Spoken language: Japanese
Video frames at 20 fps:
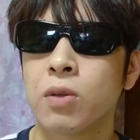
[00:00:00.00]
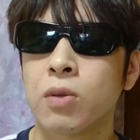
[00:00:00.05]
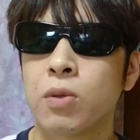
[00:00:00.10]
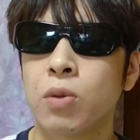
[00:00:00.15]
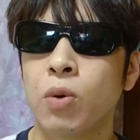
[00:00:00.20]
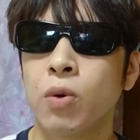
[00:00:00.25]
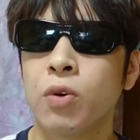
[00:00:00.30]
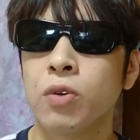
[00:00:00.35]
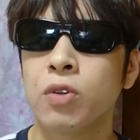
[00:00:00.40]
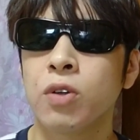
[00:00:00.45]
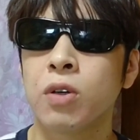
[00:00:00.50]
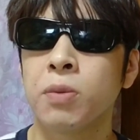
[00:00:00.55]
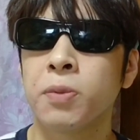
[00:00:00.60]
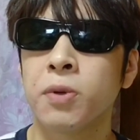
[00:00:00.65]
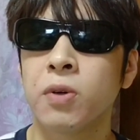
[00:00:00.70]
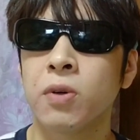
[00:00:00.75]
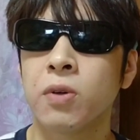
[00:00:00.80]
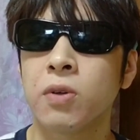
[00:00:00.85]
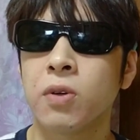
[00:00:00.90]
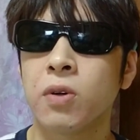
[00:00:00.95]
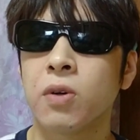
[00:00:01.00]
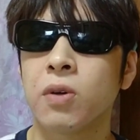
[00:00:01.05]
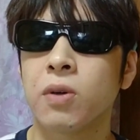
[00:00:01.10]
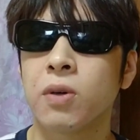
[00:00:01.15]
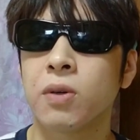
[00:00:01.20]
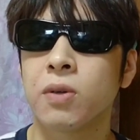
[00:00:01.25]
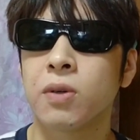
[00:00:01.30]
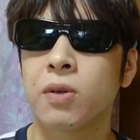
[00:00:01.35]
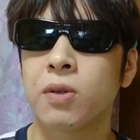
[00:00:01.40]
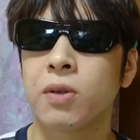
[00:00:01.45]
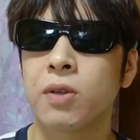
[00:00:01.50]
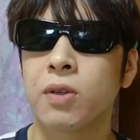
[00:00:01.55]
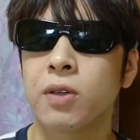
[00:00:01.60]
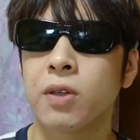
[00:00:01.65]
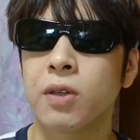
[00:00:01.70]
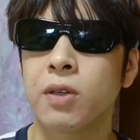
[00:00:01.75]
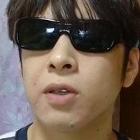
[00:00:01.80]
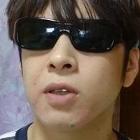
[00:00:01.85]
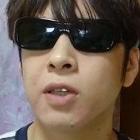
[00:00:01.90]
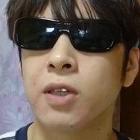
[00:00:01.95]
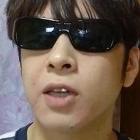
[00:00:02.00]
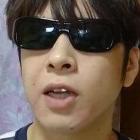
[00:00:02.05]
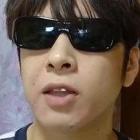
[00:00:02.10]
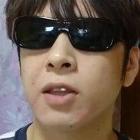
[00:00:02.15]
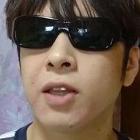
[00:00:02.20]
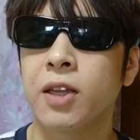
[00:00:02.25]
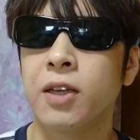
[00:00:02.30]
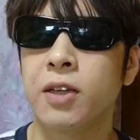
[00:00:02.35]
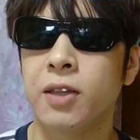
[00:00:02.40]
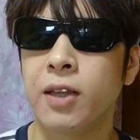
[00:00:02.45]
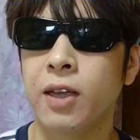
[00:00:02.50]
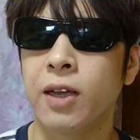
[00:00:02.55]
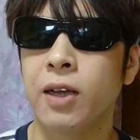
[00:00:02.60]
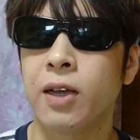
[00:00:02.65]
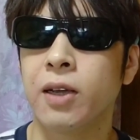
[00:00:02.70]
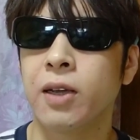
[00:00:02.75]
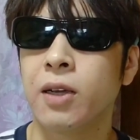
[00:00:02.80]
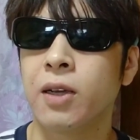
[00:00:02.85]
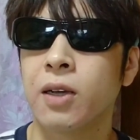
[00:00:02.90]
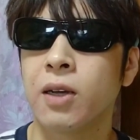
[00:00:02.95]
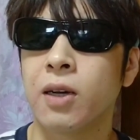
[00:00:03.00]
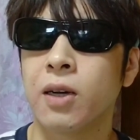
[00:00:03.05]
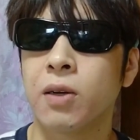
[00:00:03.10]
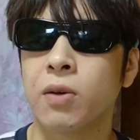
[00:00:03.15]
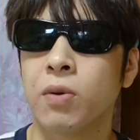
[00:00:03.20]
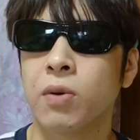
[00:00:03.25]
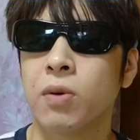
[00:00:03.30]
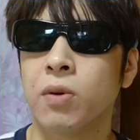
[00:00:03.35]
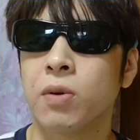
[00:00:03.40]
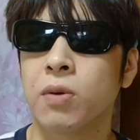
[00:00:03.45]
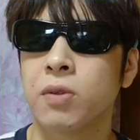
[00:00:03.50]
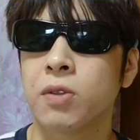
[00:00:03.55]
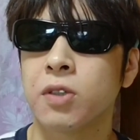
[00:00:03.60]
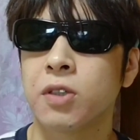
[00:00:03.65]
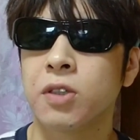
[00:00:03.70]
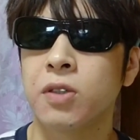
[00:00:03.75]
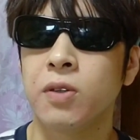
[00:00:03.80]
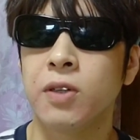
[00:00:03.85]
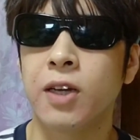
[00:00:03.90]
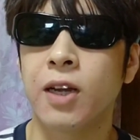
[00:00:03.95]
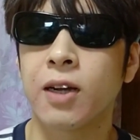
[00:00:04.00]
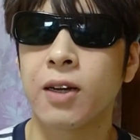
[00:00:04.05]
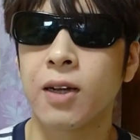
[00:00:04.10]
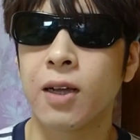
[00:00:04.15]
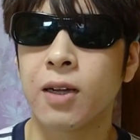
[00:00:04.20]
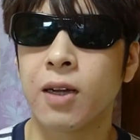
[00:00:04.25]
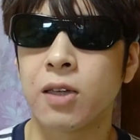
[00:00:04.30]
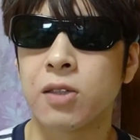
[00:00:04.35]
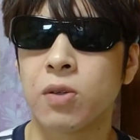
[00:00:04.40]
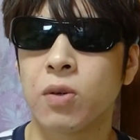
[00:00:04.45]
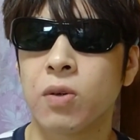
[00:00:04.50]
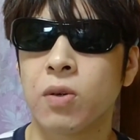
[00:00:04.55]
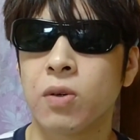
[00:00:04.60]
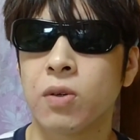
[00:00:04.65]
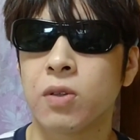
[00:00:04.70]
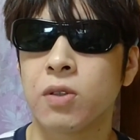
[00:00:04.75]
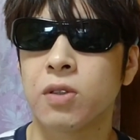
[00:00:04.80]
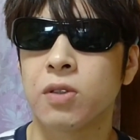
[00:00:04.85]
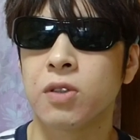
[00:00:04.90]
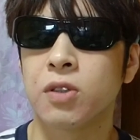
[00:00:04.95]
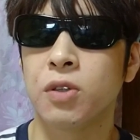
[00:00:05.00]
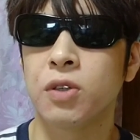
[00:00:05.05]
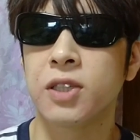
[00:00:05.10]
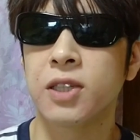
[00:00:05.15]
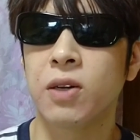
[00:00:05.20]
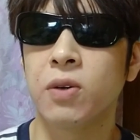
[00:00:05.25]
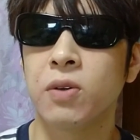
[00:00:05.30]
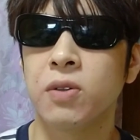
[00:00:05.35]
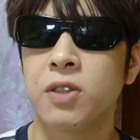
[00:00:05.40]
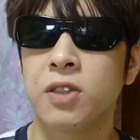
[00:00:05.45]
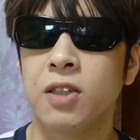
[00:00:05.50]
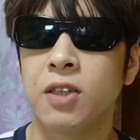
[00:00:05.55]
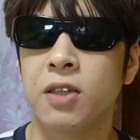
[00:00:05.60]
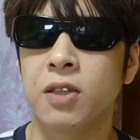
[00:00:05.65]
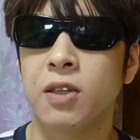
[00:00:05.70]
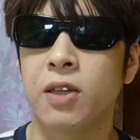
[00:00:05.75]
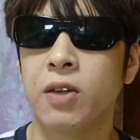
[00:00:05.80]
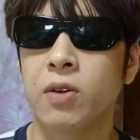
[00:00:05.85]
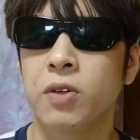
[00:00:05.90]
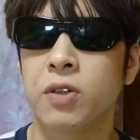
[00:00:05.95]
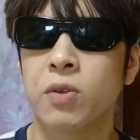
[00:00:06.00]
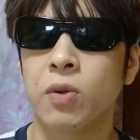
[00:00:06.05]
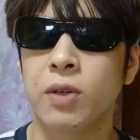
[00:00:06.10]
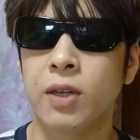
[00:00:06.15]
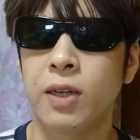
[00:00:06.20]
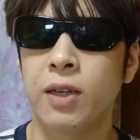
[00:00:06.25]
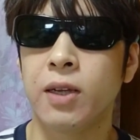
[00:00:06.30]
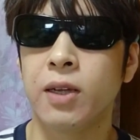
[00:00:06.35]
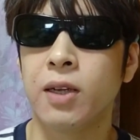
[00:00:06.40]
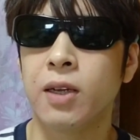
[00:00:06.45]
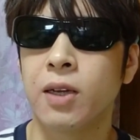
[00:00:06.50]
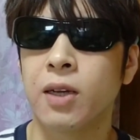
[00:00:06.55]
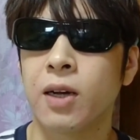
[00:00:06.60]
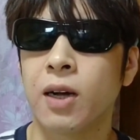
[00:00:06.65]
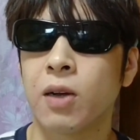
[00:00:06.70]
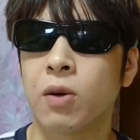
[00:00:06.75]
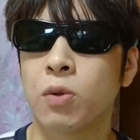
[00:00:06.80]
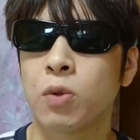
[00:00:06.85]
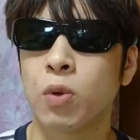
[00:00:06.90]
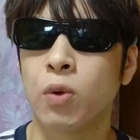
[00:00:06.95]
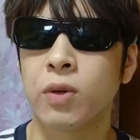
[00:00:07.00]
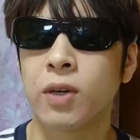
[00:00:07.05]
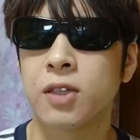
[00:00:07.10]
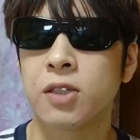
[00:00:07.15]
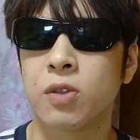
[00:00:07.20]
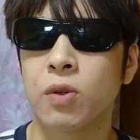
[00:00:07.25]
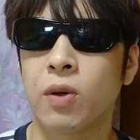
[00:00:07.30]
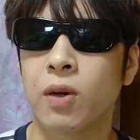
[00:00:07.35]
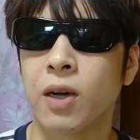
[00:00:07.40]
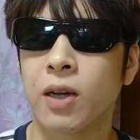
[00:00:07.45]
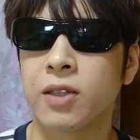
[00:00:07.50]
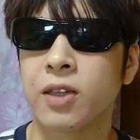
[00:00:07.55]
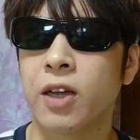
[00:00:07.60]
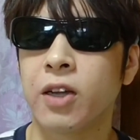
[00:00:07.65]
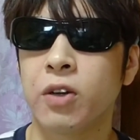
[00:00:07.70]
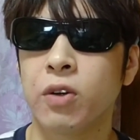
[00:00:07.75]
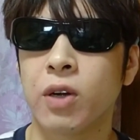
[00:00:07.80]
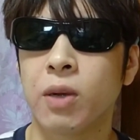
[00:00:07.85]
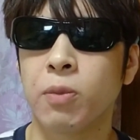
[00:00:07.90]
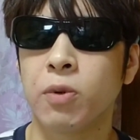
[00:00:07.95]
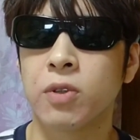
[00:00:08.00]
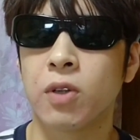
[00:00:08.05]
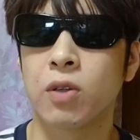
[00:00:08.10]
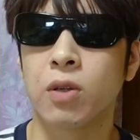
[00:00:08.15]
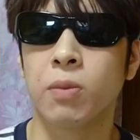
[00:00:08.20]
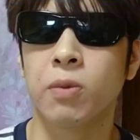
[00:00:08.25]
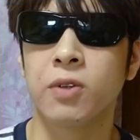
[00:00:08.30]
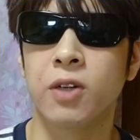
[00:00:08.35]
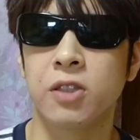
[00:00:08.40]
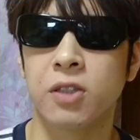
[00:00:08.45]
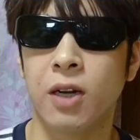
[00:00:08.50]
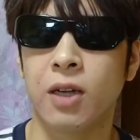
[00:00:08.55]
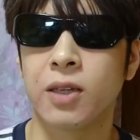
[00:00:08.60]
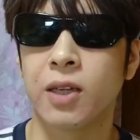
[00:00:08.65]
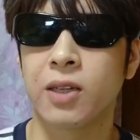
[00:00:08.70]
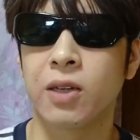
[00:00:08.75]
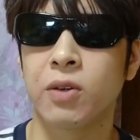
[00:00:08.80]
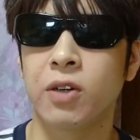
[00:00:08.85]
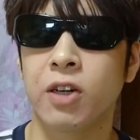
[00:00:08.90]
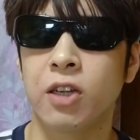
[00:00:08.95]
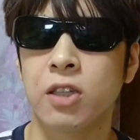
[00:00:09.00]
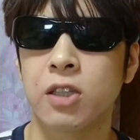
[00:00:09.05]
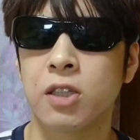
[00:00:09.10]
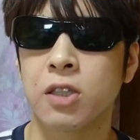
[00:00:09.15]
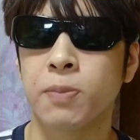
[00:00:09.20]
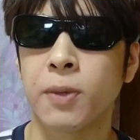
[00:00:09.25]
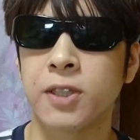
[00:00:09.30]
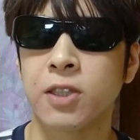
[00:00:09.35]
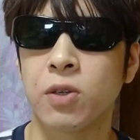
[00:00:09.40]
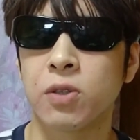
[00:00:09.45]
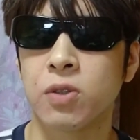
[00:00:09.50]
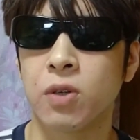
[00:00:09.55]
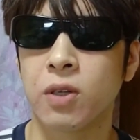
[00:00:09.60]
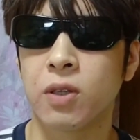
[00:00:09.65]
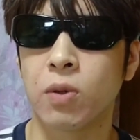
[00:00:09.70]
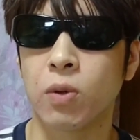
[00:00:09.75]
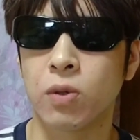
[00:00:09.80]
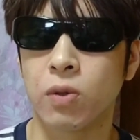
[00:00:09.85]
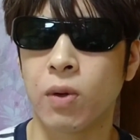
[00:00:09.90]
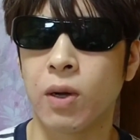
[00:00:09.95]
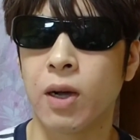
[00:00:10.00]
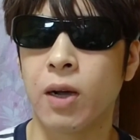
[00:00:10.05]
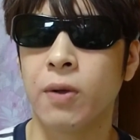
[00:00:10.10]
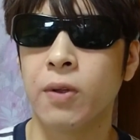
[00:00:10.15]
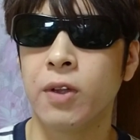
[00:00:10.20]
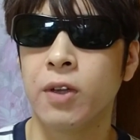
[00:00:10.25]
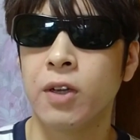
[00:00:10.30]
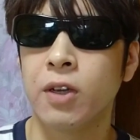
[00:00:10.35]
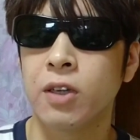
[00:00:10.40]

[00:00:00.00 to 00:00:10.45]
糖尿病の、なっていて、あの、週に何回かその、注射を打ちに行っている人に、あの、ドーナツを与えるようなもんだと思うんですよね。ただくりにスパチャをするってことは。